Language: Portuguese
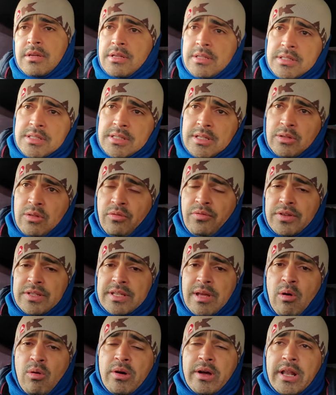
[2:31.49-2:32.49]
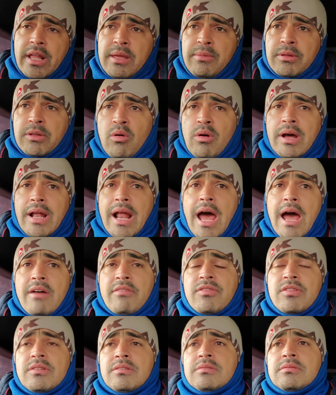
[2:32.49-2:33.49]
Se não fizer um crime tão
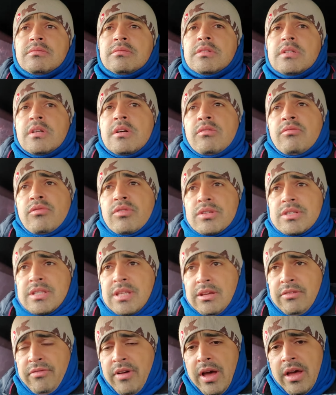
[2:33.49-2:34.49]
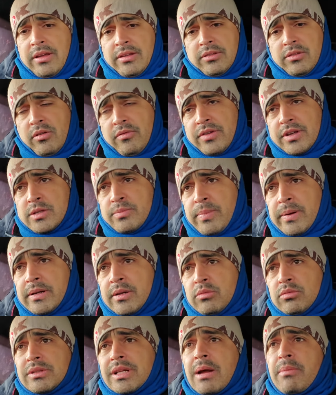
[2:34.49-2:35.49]
grave, você vai talvez
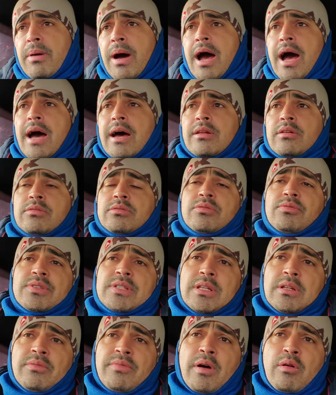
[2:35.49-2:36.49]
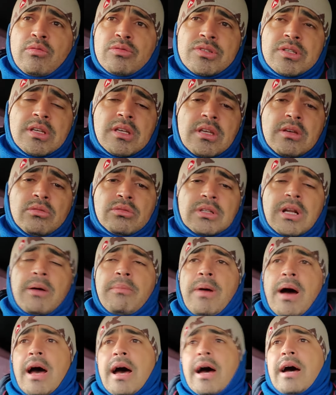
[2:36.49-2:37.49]
perder um trabalho, você não vai conseguir um
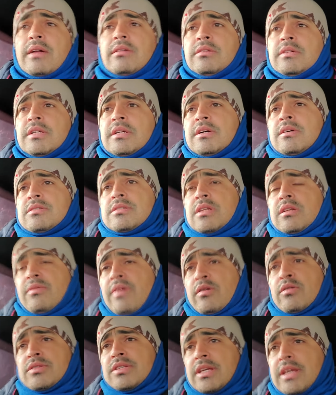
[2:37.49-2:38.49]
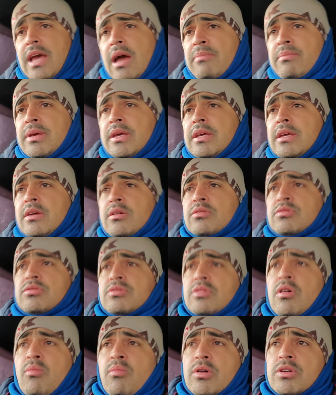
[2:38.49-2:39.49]
trabalho, você não vai conseguir
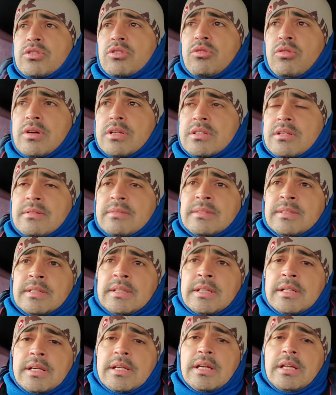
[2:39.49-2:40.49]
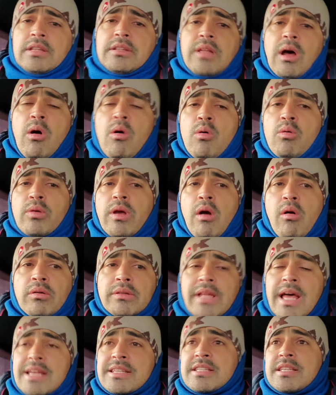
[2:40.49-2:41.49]
amigos, é um monte de coisa. Então o que
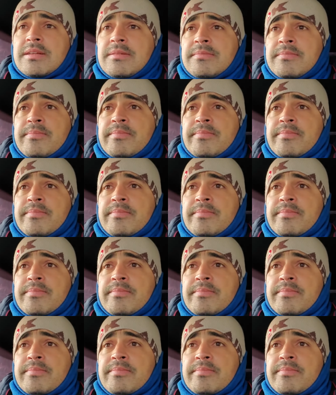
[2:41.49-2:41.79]
acontece?